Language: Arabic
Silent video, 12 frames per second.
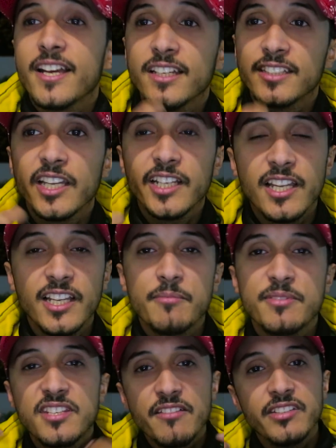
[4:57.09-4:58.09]
كندخل كنلقى
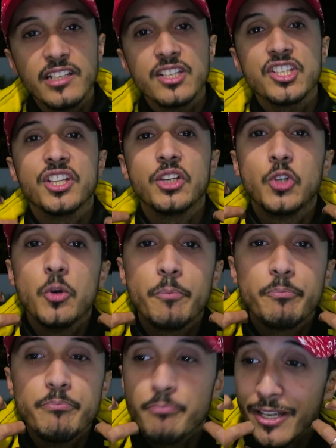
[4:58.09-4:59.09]
بزاف ديال ليشان عندهم
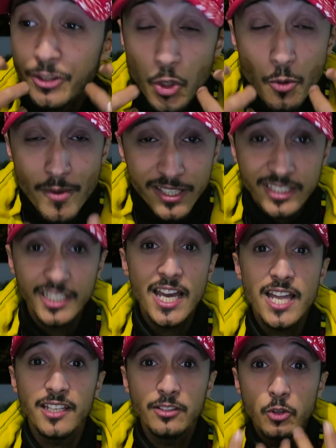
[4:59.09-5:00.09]
عندهم ما
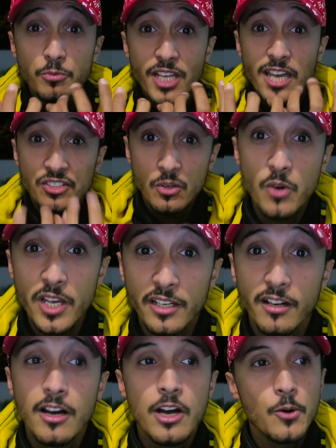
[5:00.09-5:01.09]
يتقال عندهم شي حاجه
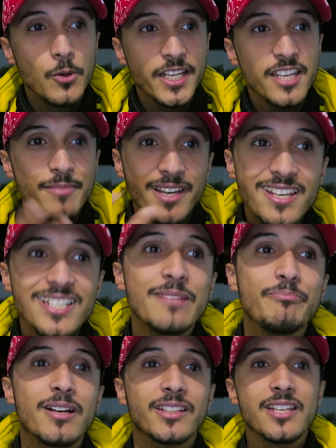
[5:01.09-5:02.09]
واعره ولكن ما كاينش
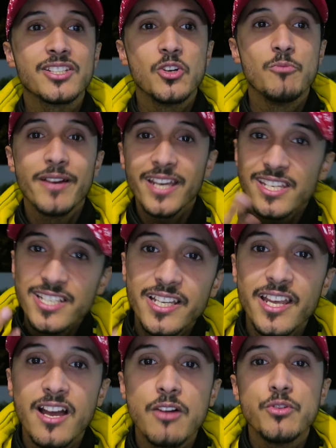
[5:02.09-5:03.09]
اللي بارطاجيهم ما كاينش
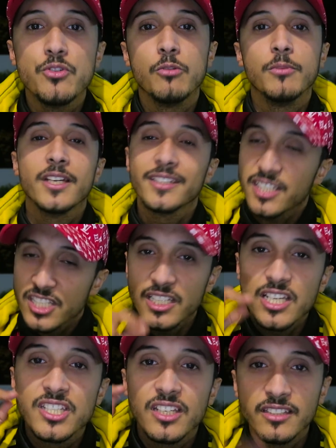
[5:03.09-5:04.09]
اللي يعاونهم داكشي
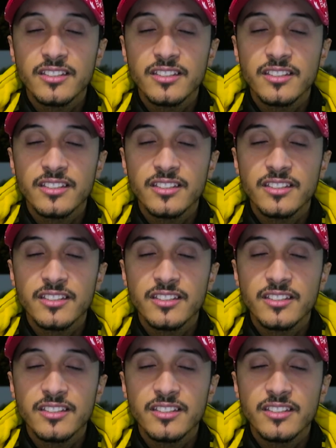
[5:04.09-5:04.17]
علاش